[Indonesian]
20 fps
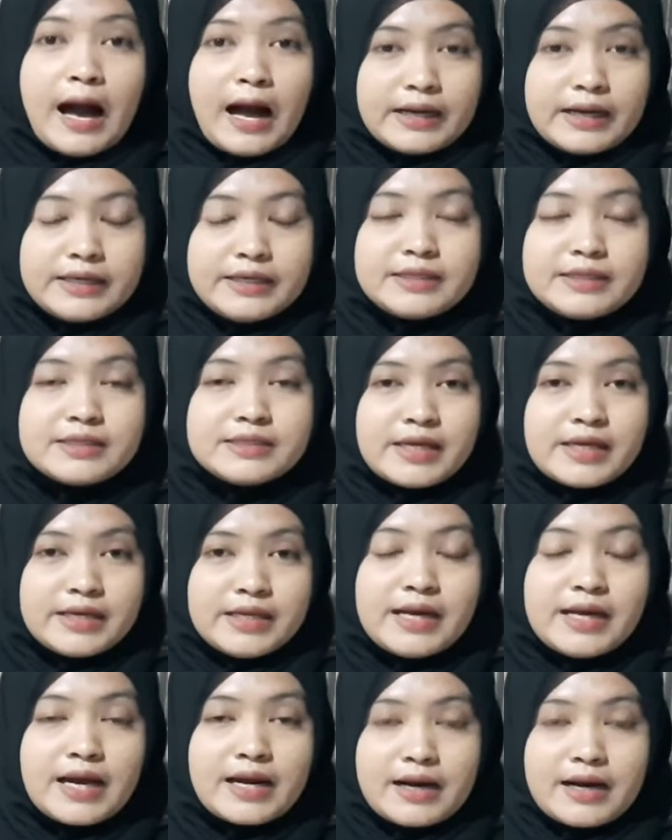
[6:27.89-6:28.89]
Hal ini
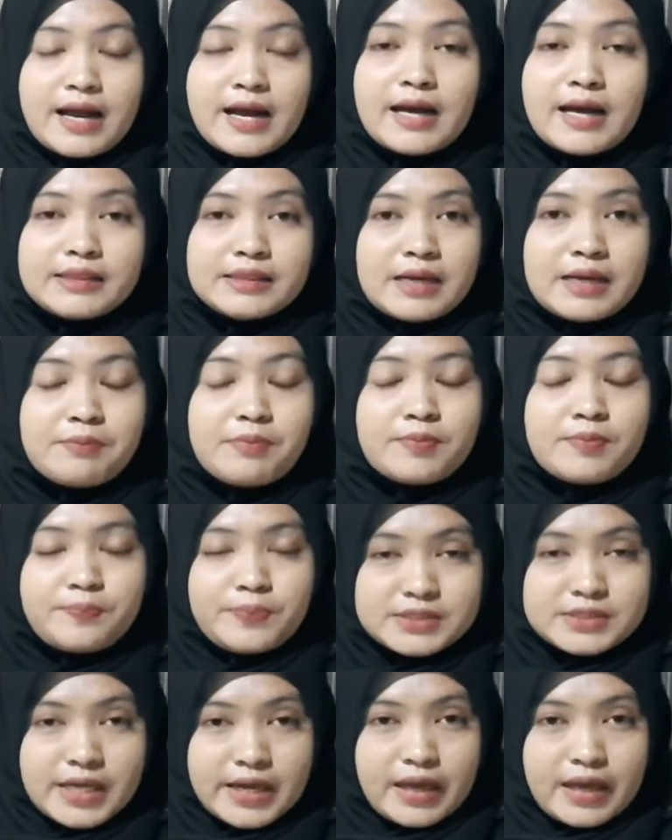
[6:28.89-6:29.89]
terjadi karena Qatar
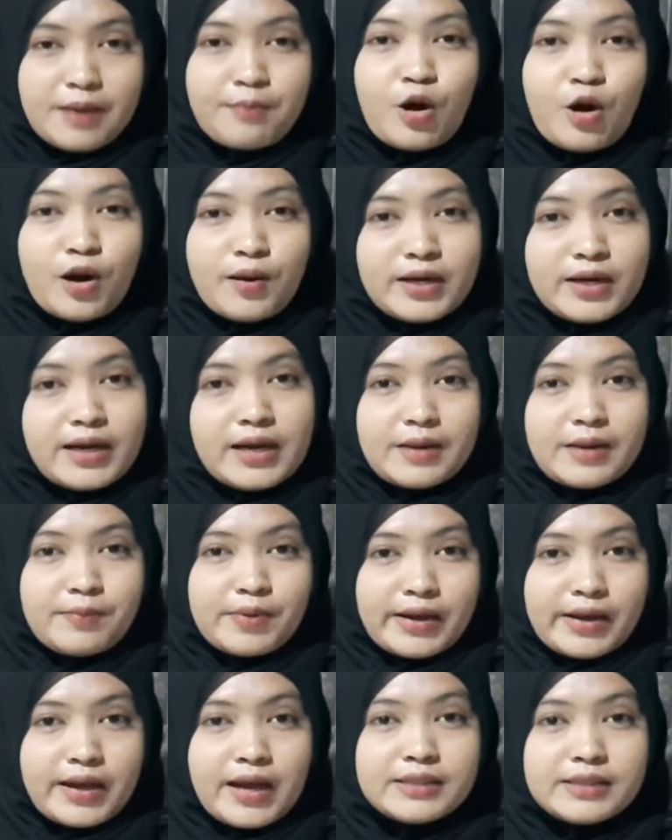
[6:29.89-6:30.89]
percaya bahwa negara
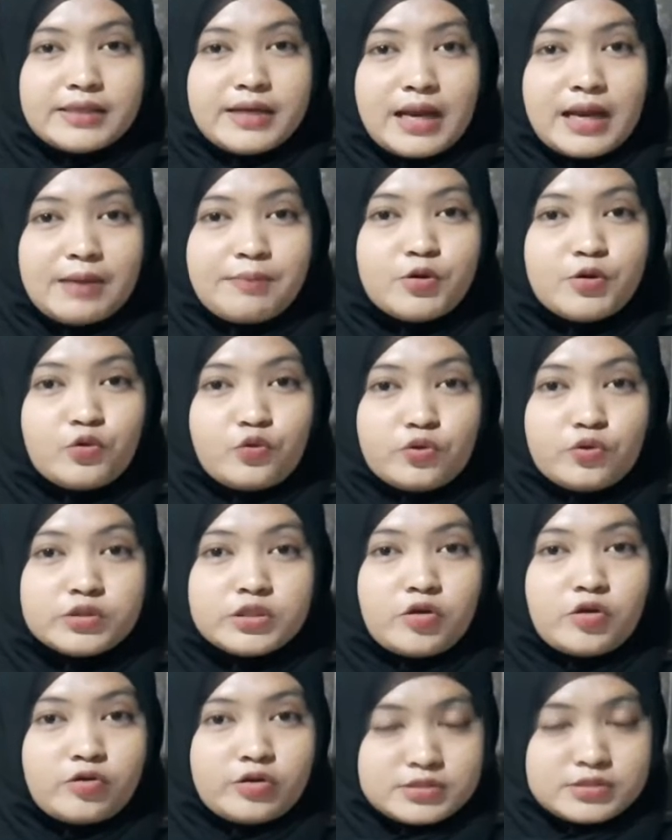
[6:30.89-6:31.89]
mereka tidaklah
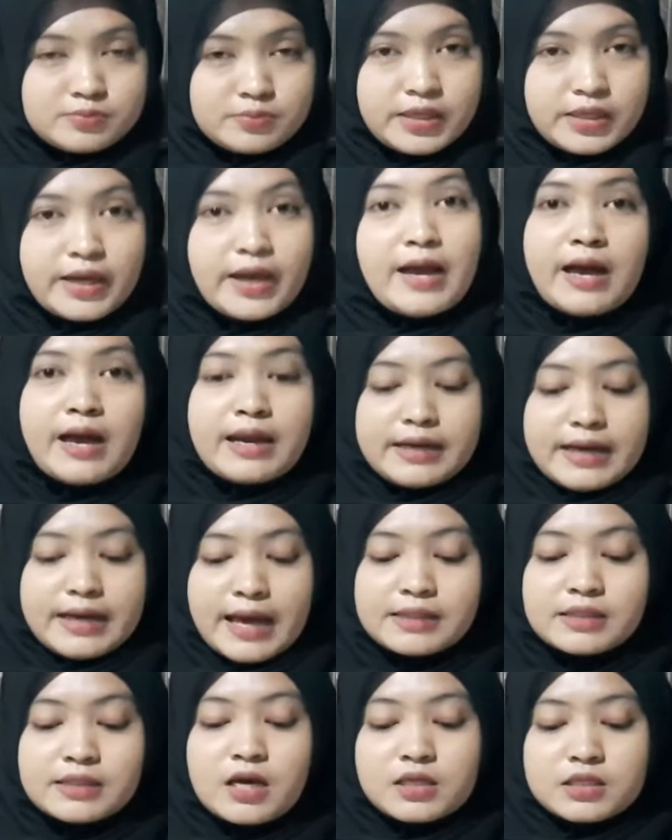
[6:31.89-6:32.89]
mendukung terorisme
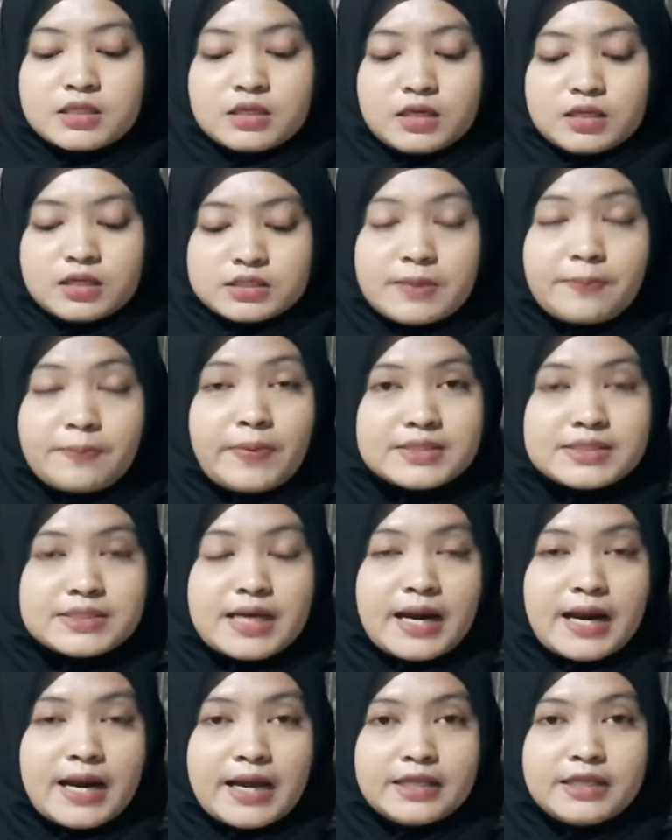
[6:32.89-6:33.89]
dan uh, sampai
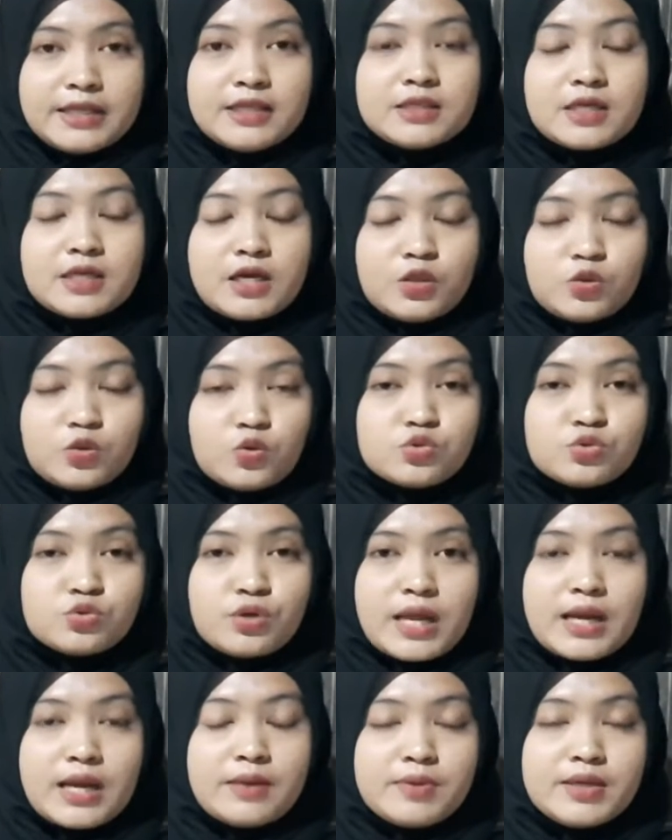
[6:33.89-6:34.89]
sekarang ini terhitung
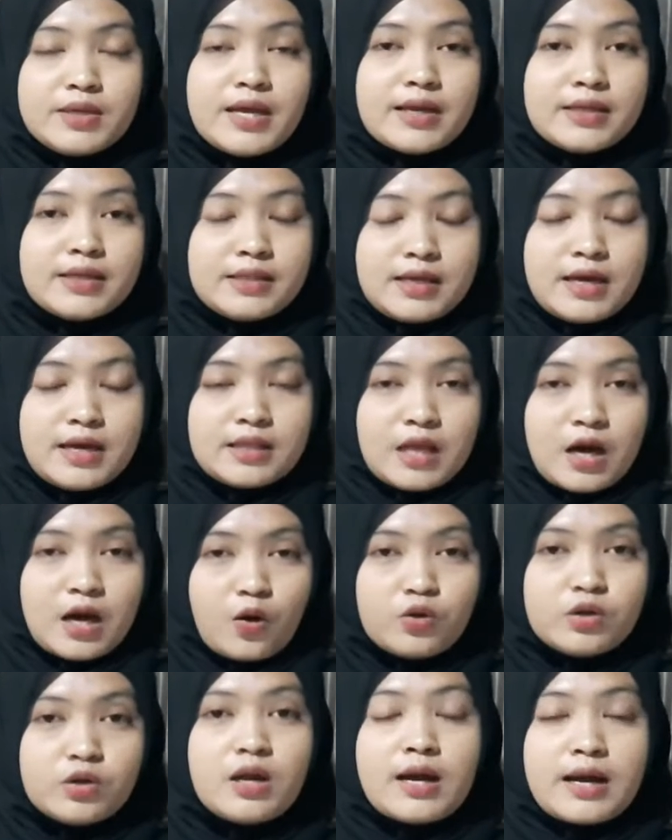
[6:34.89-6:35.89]
sudah lebih dari tiga
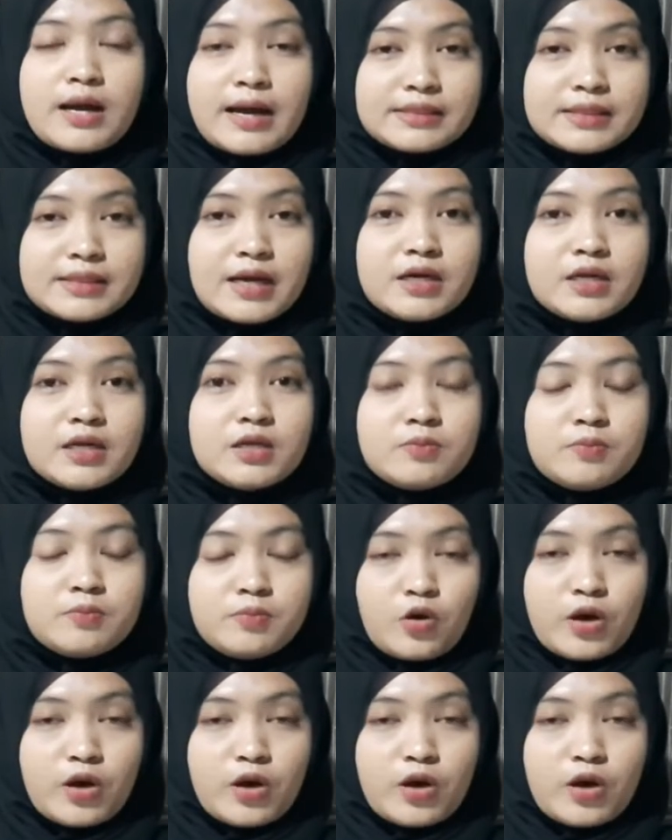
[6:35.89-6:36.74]
tahun Qatar di